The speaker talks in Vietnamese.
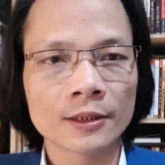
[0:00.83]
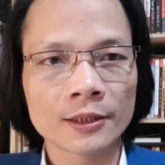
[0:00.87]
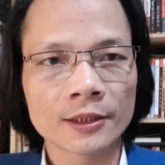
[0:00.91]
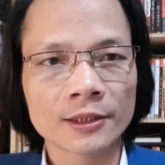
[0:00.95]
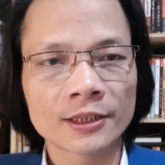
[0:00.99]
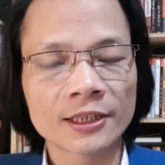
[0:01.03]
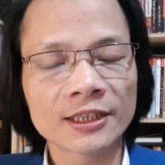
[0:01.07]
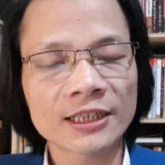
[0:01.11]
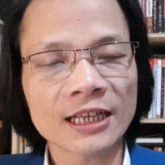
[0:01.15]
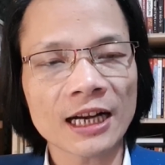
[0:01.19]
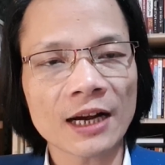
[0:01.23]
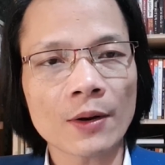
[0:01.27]

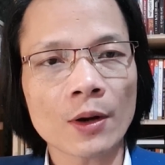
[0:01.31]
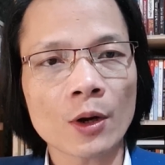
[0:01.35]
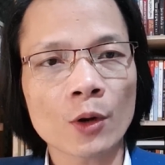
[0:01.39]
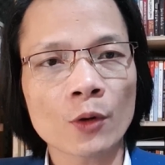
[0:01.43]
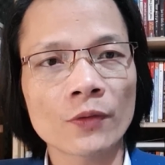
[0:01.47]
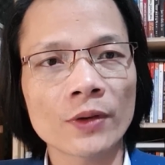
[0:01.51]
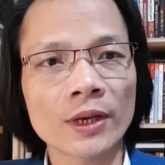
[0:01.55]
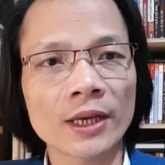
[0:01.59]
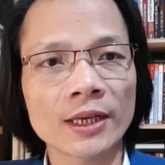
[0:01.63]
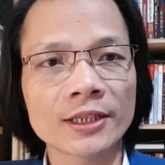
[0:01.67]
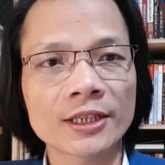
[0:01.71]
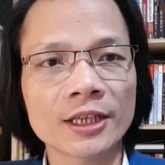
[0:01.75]
Xin chào quý
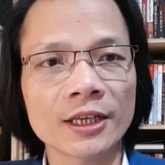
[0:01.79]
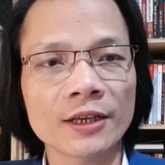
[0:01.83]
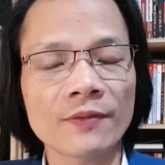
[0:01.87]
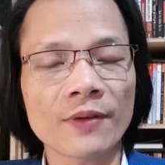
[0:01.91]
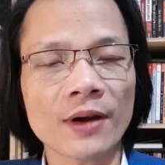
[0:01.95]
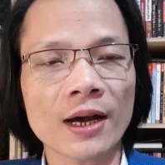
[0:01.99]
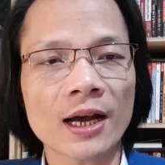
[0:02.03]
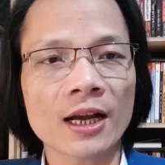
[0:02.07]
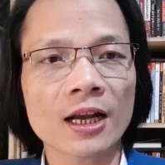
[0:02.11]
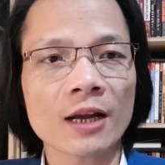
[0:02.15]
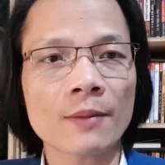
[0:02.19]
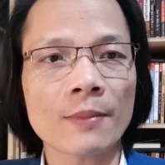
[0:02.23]
vị, anh chị
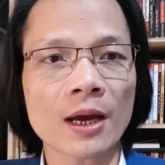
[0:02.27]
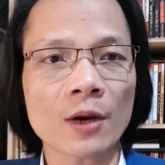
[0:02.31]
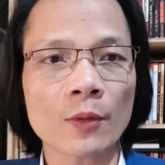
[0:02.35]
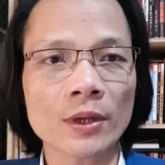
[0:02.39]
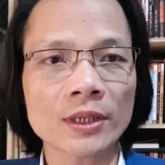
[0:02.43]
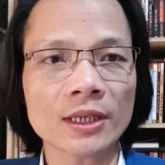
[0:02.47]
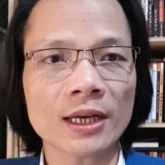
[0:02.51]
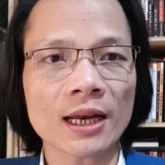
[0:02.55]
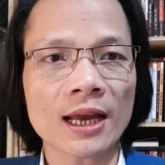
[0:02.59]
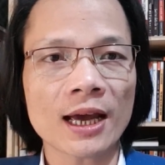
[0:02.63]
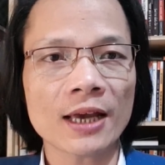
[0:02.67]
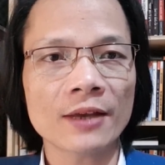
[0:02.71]
và các bạn quay
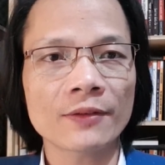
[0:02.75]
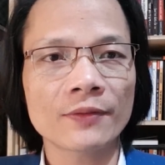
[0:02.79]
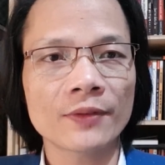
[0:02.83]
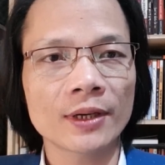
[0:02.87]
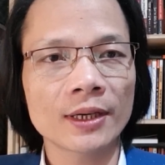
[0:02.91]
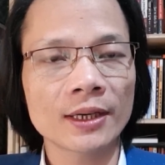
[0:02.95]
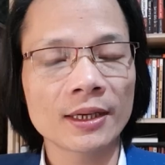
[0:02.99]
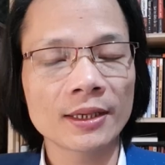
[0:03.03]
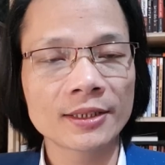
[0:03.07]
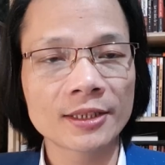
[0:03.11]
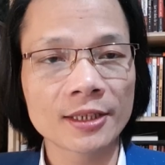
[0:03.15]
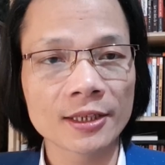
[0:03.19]
trở lại
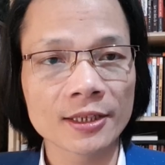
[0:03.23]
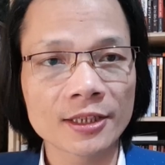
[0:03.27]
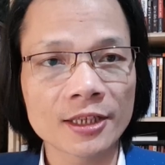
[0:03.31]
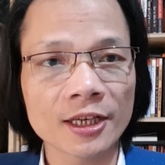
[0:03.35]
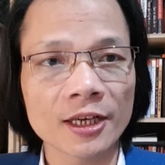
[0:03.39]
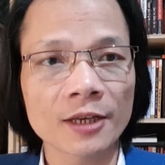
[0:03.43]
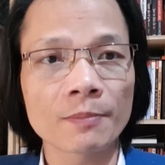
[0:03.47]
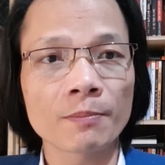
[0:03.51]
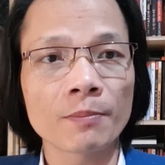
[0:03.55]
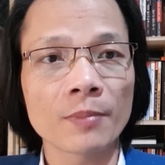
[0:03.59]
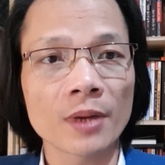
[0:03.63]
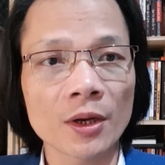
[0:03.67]
với chương
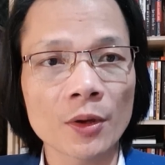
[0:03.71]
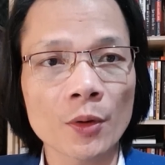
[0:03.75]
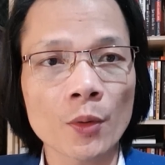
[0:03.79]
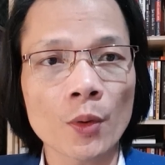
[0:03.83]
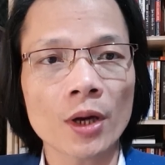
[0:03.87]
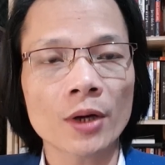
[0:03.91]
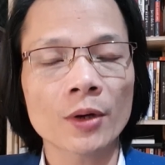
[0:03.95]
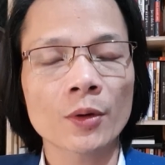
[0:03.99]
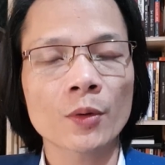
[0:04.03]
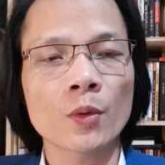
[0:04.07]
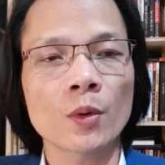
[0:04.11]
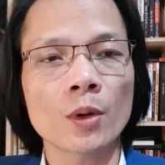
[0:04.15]
trình bình
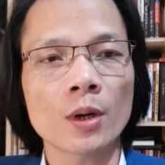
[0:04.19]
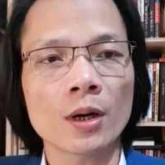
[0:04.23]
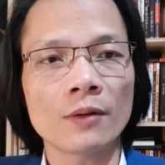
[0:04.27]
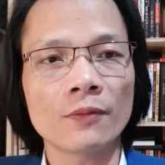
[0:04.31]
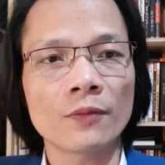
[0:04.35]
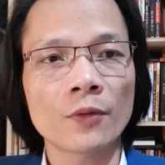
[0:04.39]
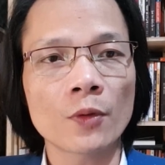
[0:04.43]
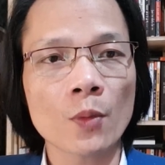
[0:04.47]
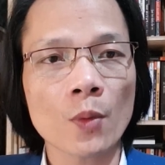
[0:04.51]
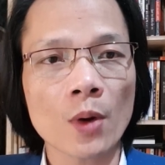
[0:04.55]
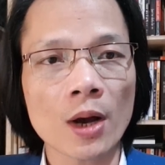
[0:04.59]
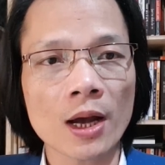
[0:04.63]
luận của
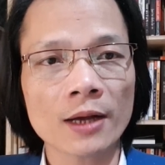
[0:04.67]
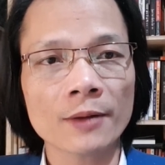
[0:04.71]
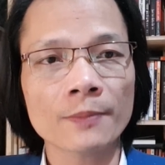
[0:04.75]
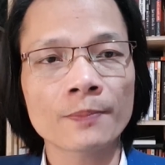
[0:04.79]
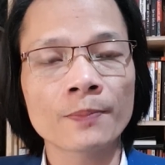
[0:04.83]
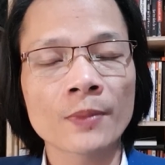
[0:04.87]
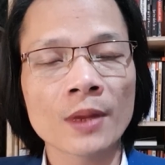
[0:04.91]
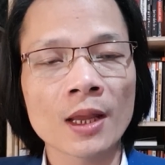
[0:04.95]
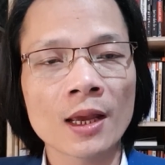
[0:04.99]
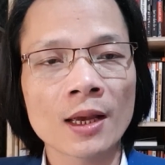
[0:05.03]
Vũ Quang.